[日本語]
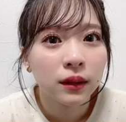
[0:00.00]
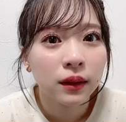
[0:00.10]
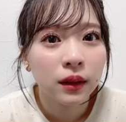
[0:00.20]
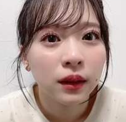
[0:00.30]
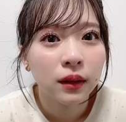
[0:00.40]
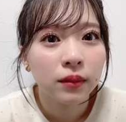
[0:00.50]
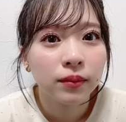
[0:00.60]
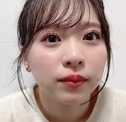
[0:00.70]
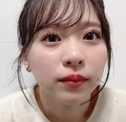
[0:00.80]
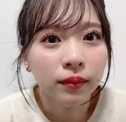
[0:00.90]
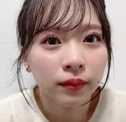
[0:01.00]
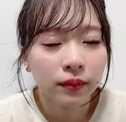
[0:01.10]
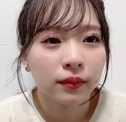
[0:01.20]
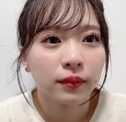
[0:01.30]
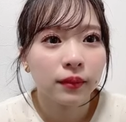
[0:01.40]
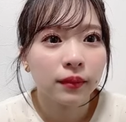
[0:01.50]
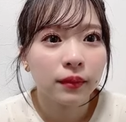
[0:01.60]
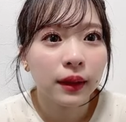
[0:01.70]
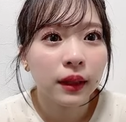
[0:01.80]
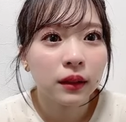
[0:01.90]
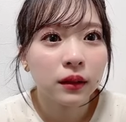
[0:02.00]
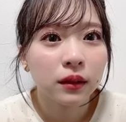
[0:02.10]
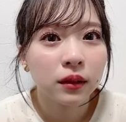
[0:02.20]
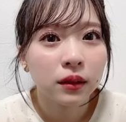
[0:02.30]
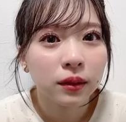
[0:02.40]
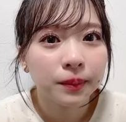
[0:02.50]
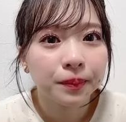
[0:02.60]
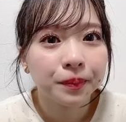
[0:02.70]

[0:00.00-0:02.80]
うん、ねええそ